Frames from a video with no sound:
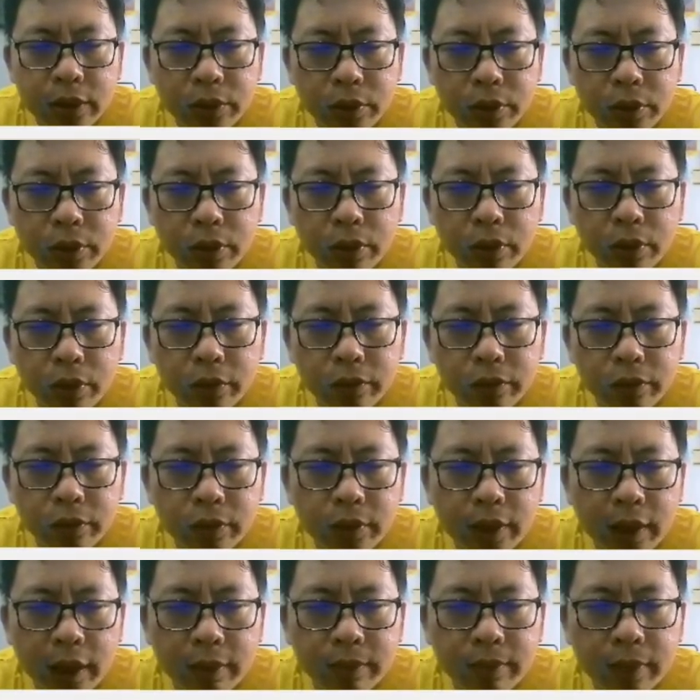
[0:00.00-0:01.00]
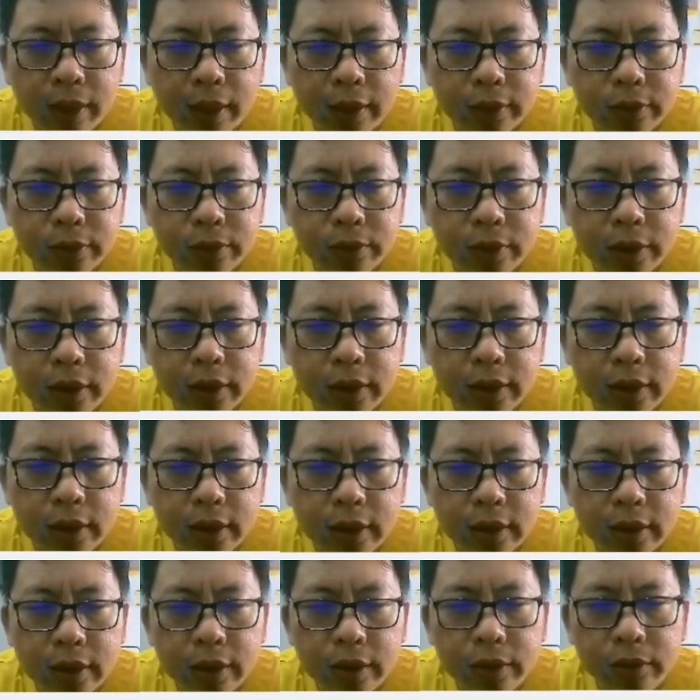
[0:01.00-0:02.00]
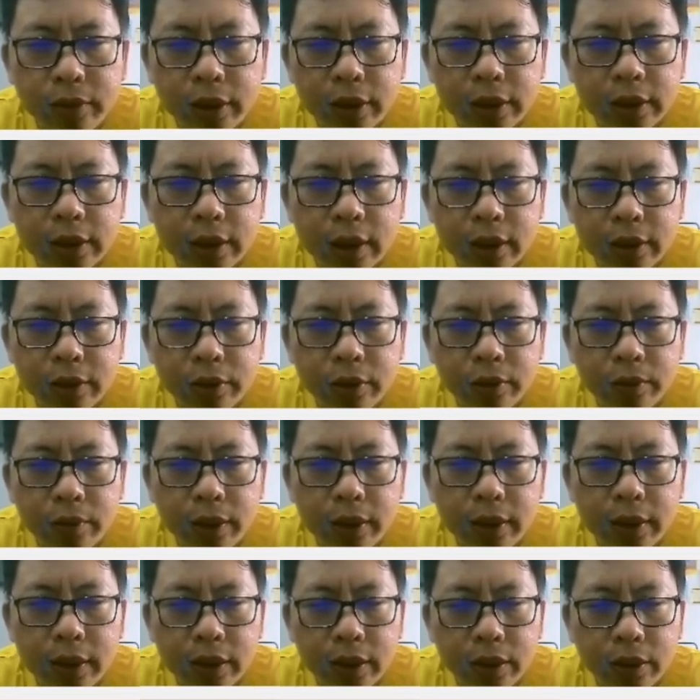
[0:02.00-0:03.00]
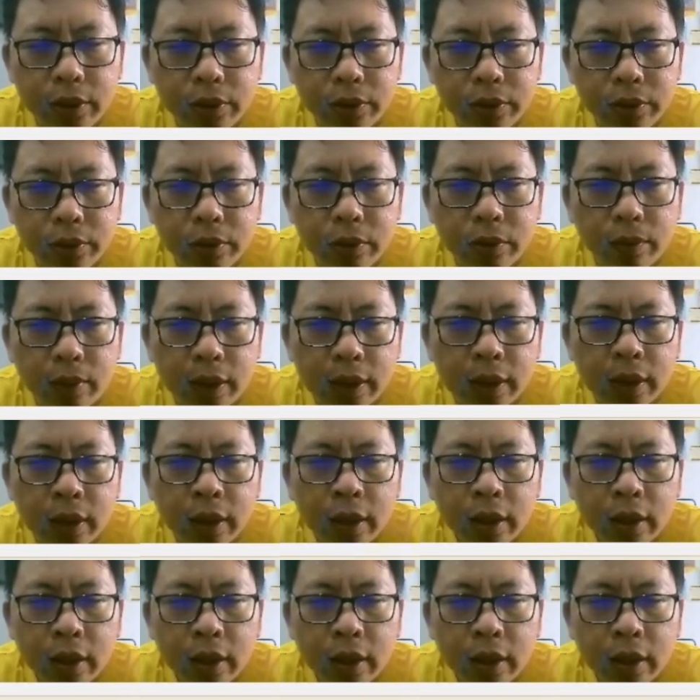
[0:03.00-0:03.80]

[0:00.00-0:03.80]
于托付两马助，利坚贞。月咸鱼未，利有攸往。